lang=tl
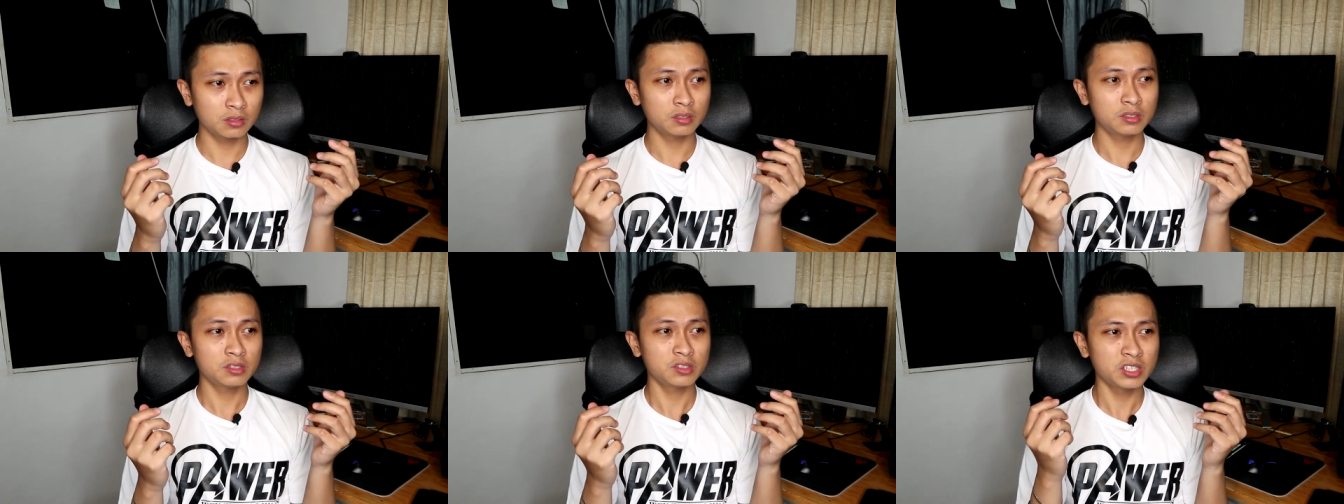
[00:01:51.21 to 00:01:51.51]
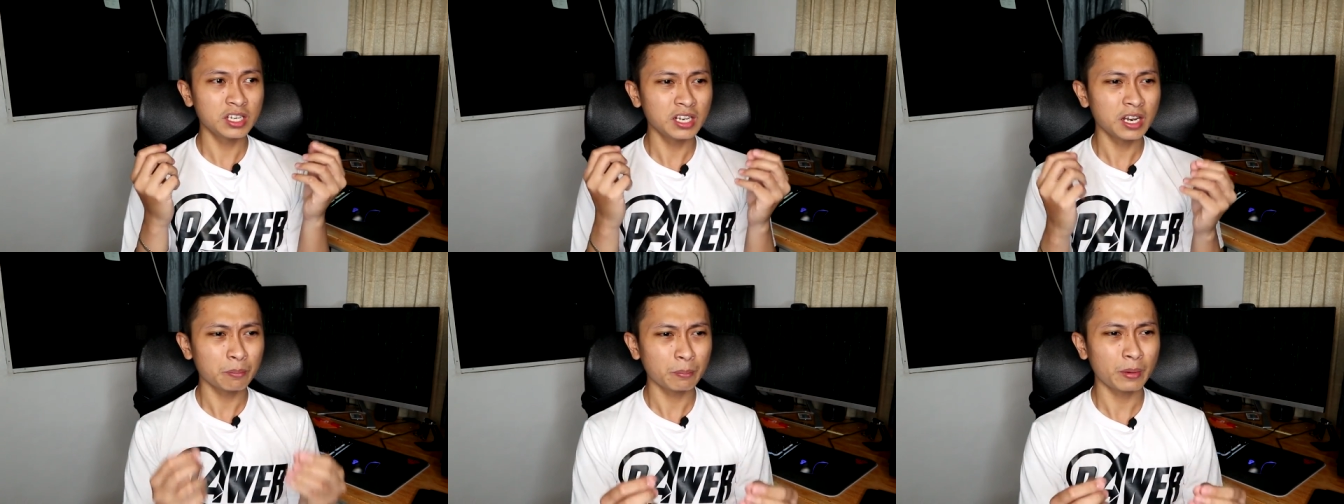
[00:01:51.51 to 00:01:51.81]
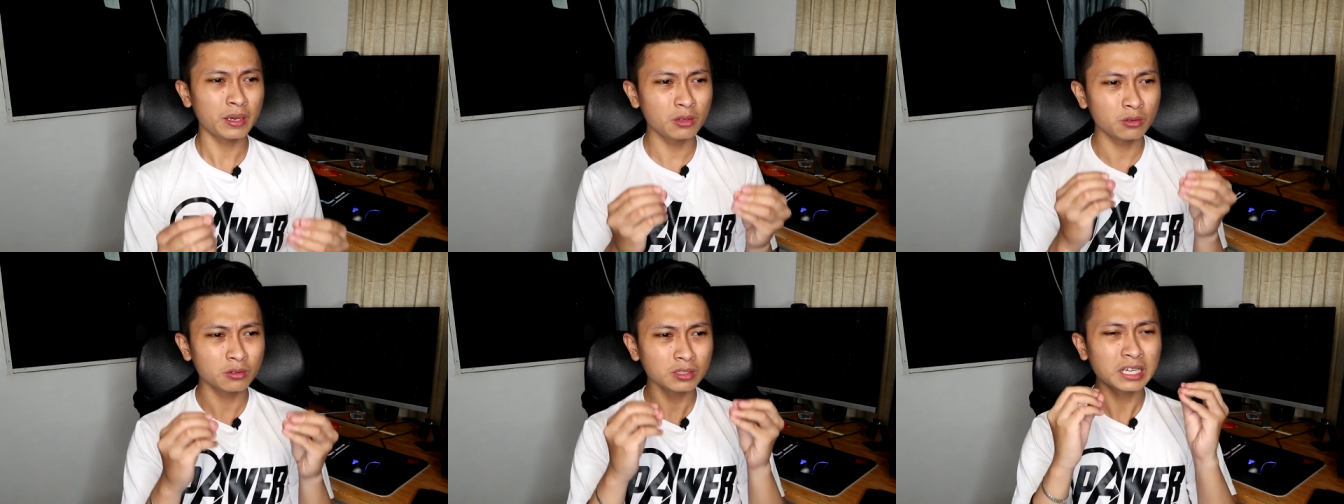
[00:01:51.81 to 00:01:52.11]
sila
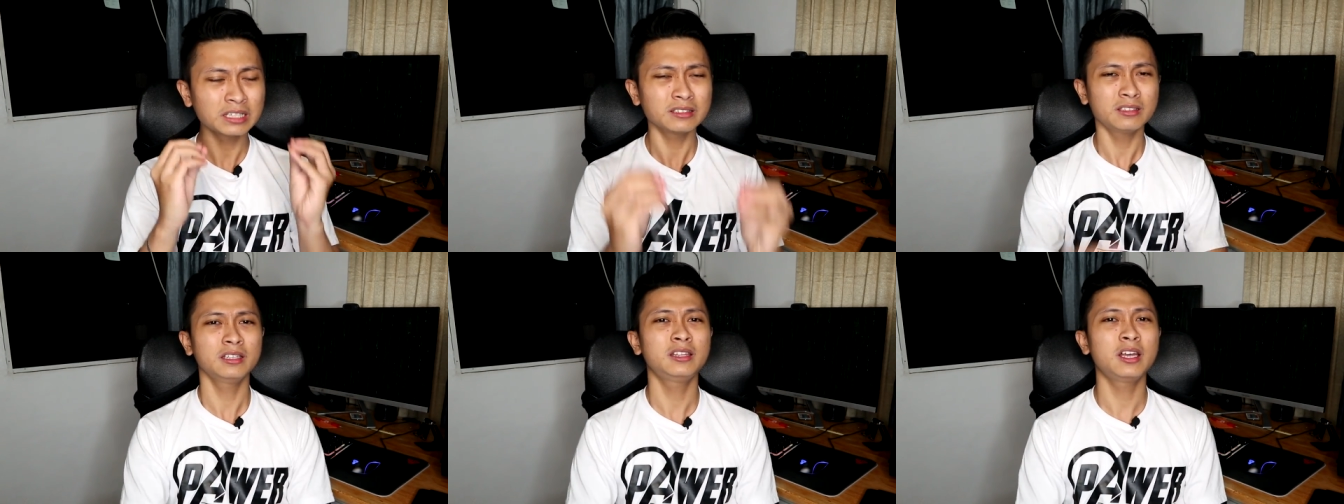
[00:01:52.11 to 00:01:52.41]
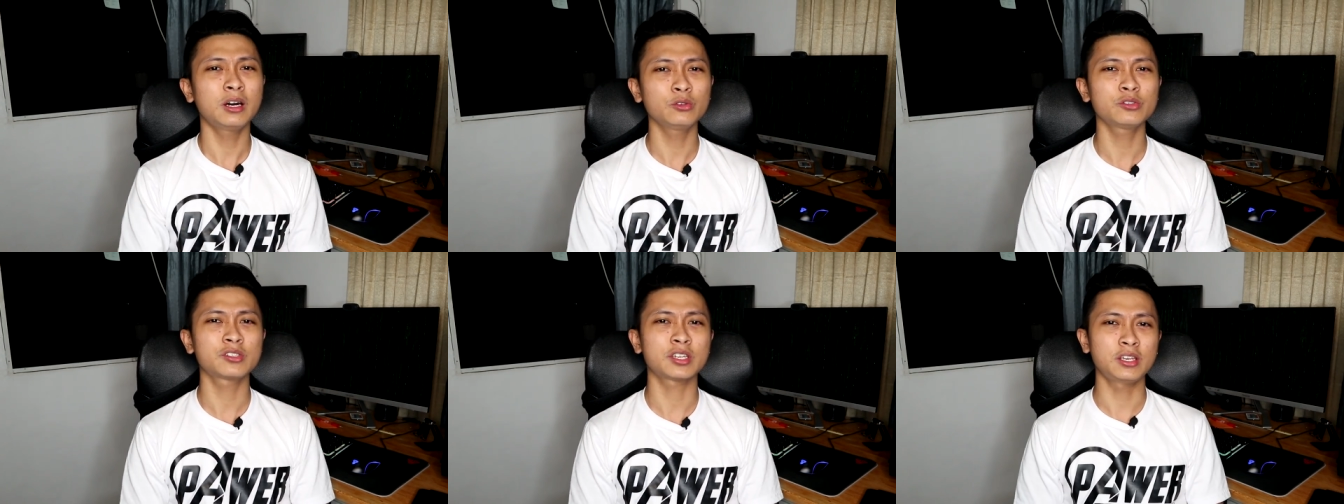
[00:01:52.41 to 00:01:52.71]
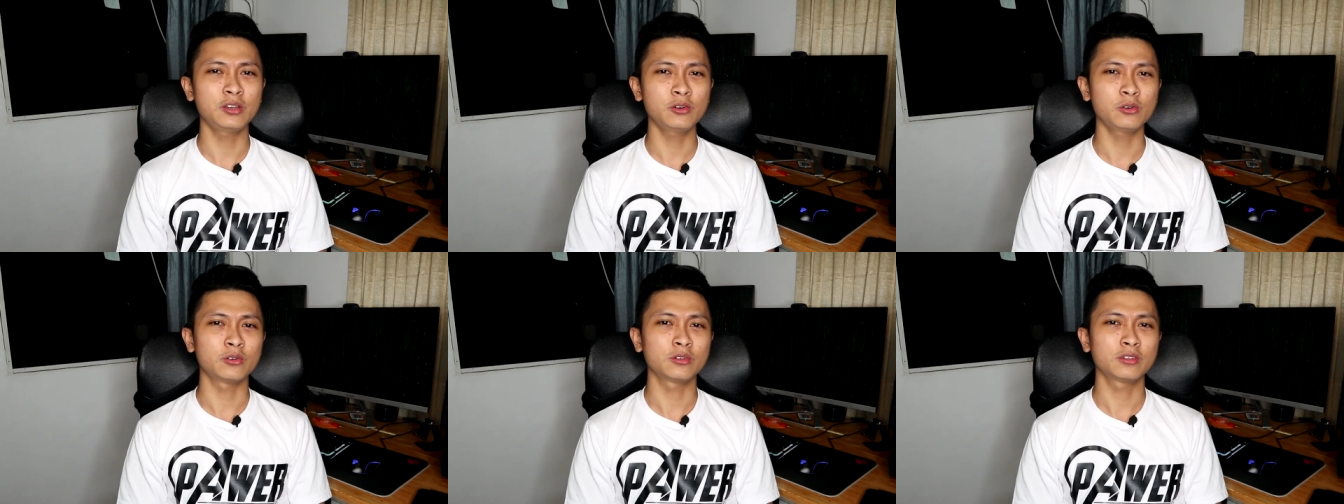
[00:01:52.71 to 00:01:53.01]
pa yung nagda-down
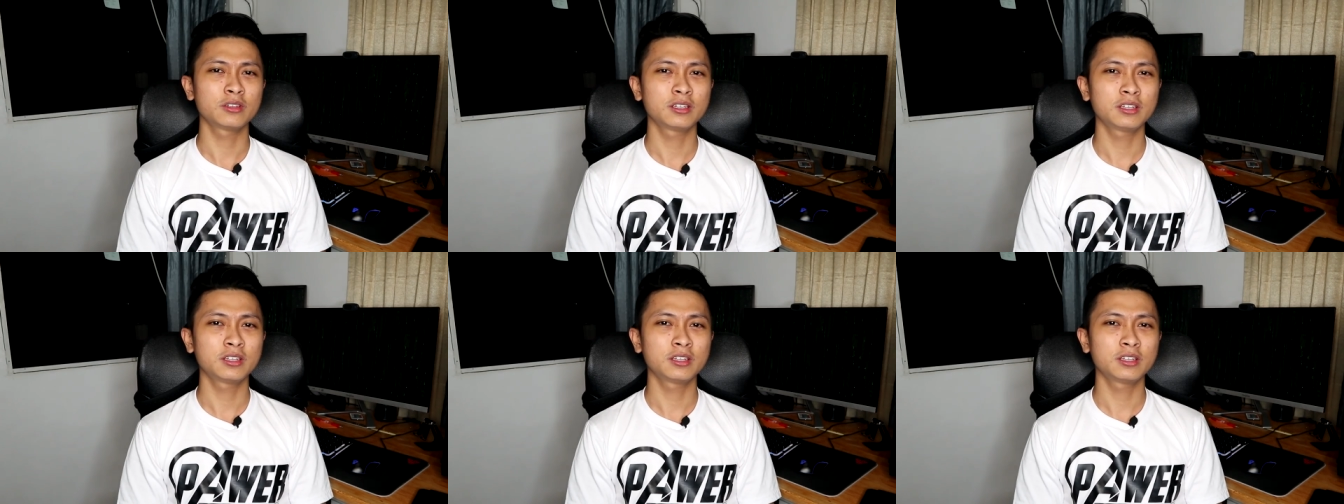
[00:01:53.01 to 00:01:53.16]
sa'yo.